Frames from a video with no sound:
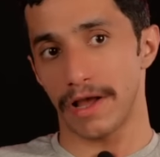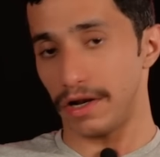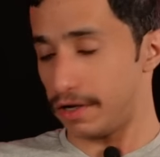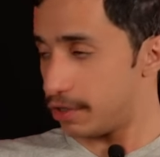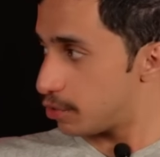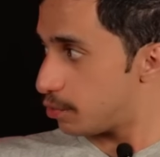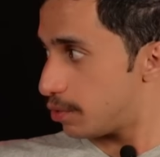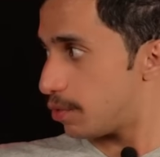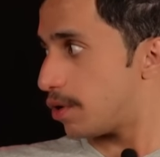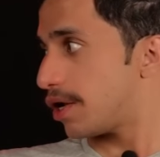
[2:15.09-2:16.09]
العين قوي
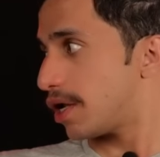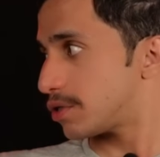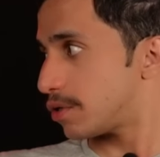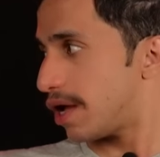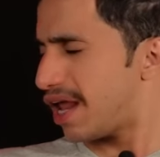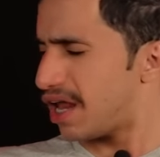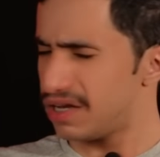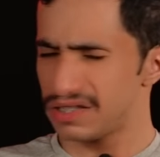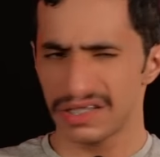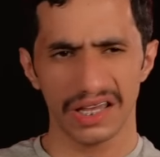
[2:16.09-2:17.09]
والنصر لا
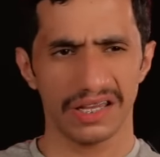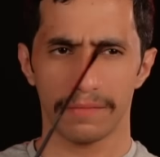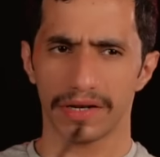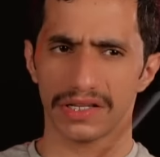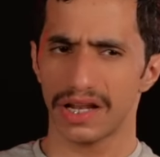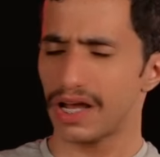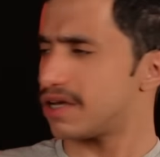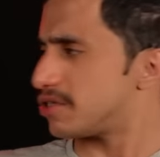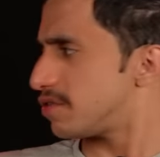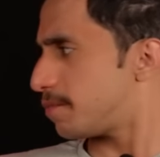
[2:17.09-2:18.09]
العين سيء المركز
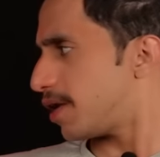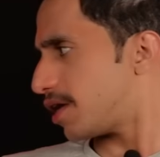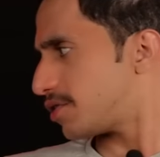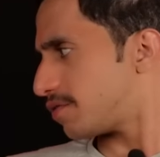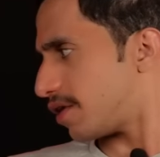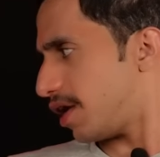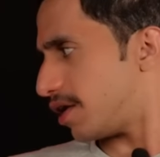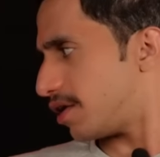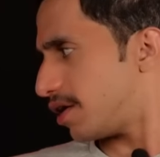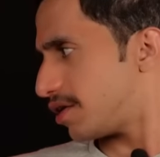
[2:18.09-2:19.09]
الأخير، شوف بالله شوف
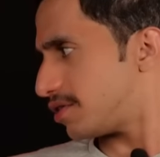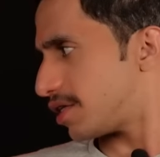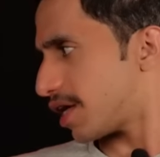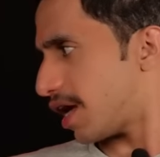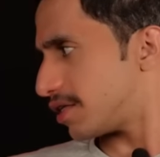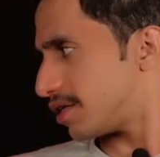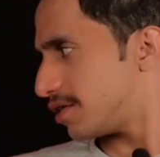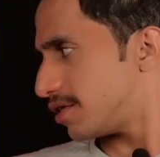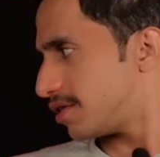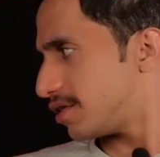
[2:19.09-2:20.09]
العين، ارزل تحت.
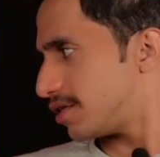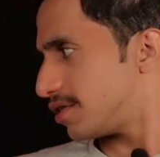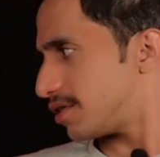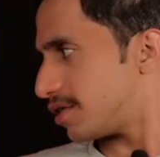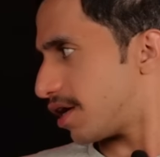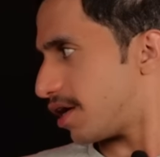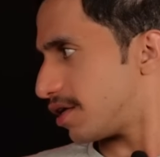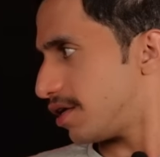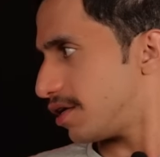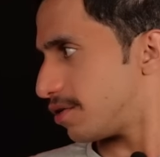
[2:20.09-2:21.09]
انزل
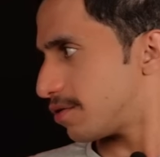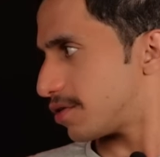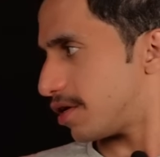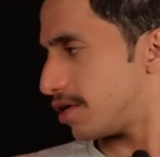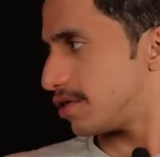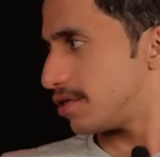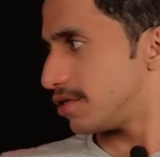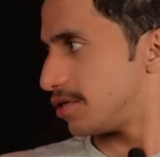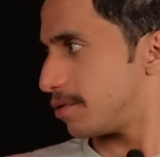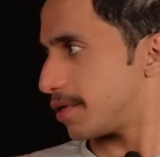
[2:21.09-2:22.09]
تحت العين نقطة.
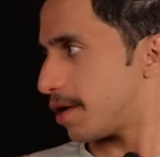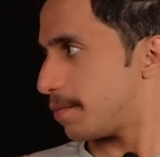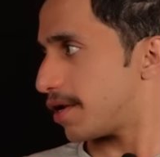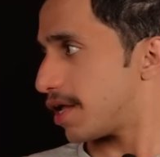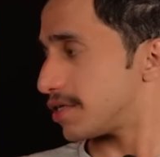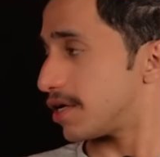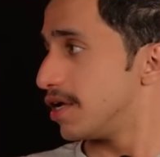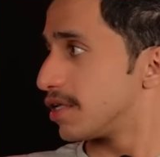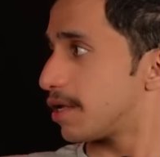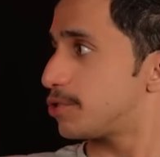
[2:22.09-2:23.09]
بيقابل النصر.
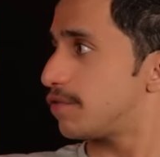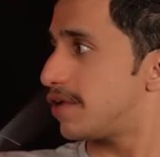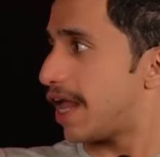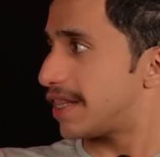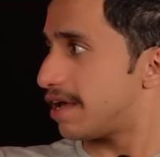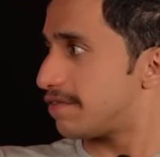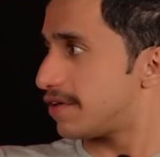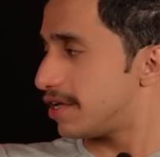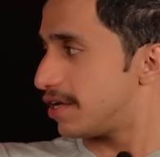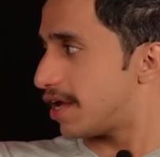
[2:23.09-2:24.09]
طب شوف لي
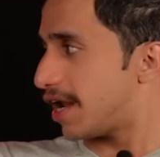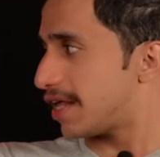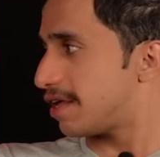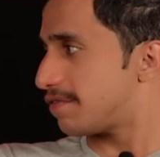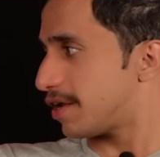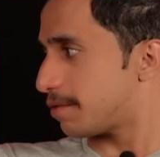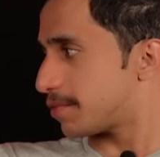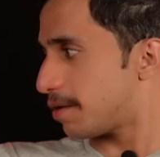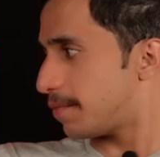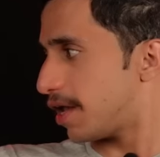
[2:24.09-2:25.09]
الهدافين، الهدافين عبد
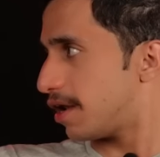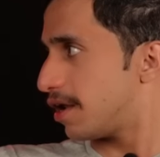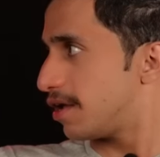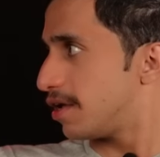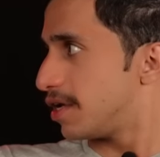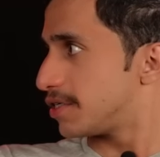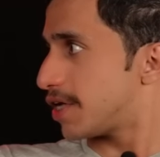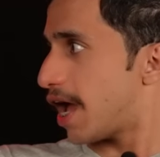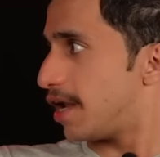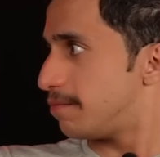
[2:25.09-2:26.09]
الرحمن
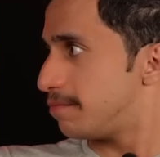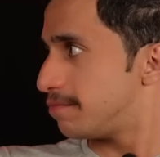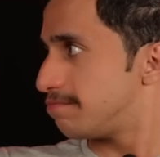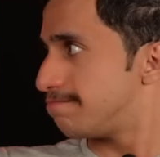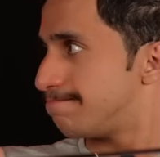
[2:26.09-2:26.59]
سالم